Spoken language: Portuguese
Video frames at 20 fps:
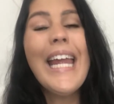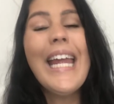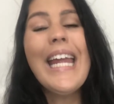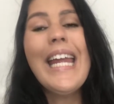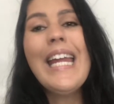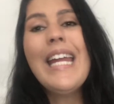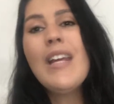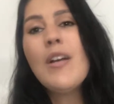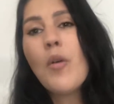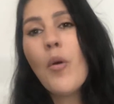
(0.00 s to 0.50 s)

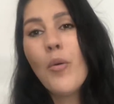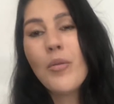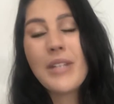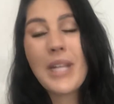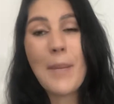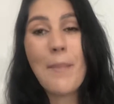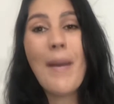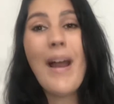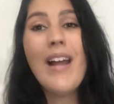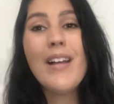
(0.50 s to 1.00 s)
Em
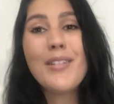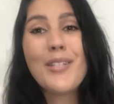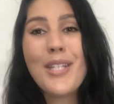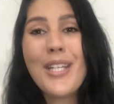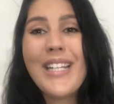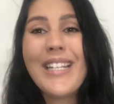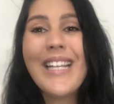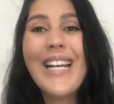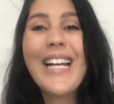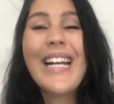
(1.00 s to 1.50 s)

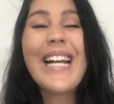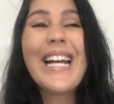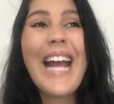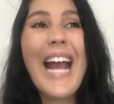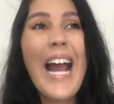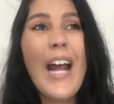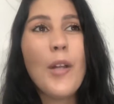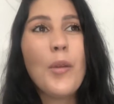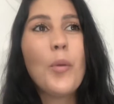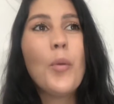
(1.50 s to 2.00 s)
contrapartida,
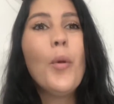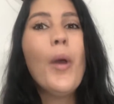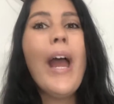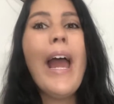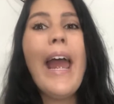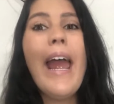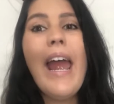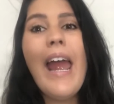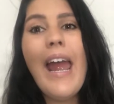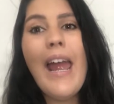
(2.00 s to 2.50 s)
gato
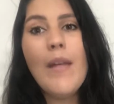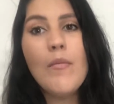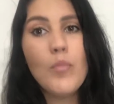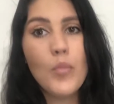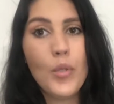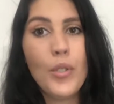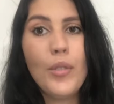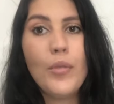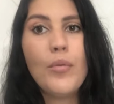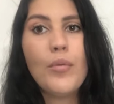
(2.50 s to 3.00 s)
é
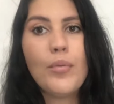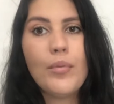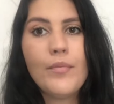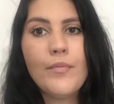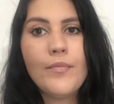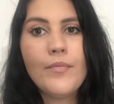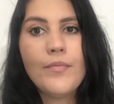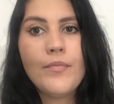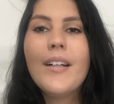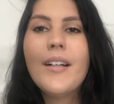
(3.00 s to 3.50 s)
muito.
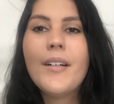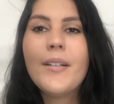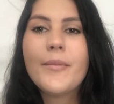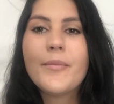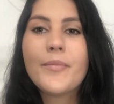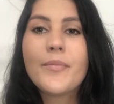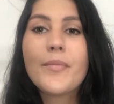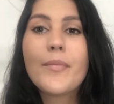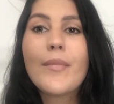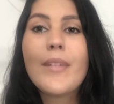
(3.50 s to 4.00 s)

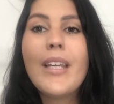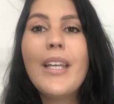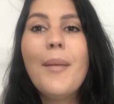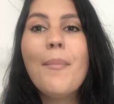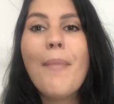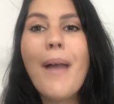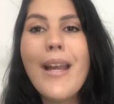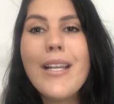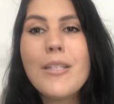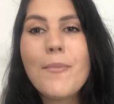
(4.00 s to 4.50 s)
E
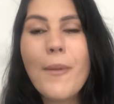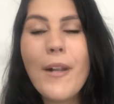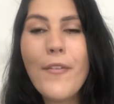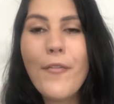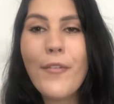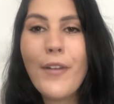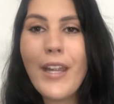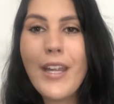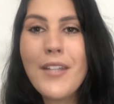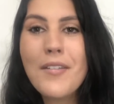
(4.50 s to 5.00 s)
mais pra
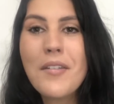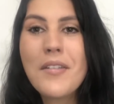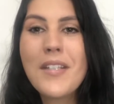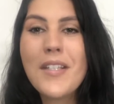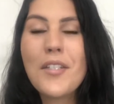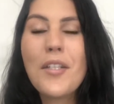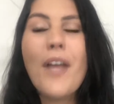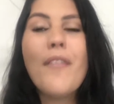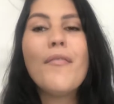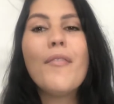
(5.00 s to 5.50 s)
frente
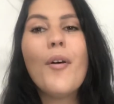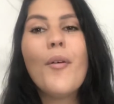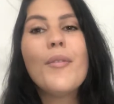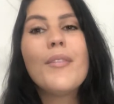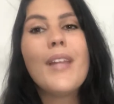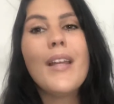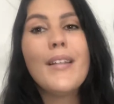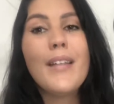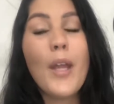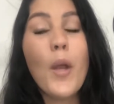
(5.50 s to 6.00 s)
vocês já vão
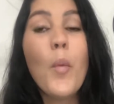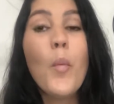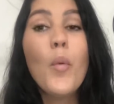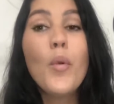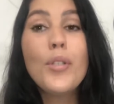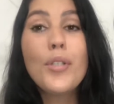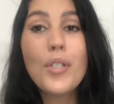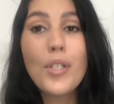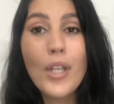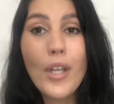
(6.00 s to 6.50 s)
entender o
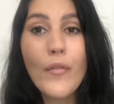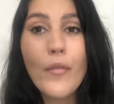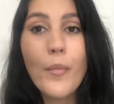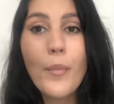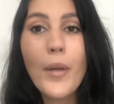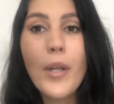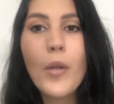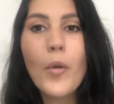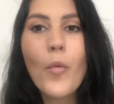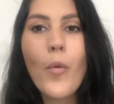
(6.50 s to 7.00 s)
motivo
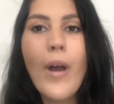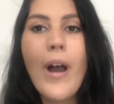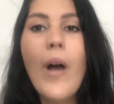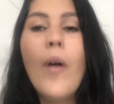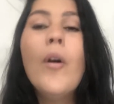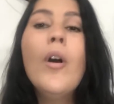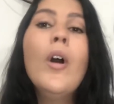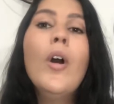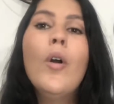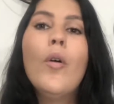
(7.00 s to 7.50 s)
pelo
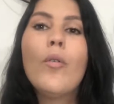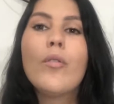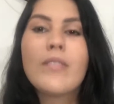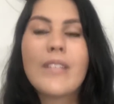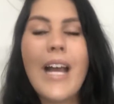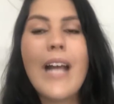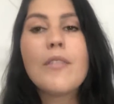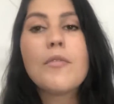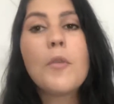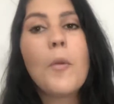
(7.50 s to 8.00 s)
qual os
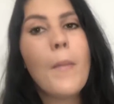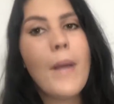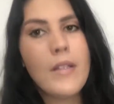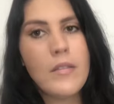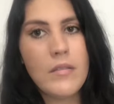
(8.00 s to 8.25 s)
gatos são mais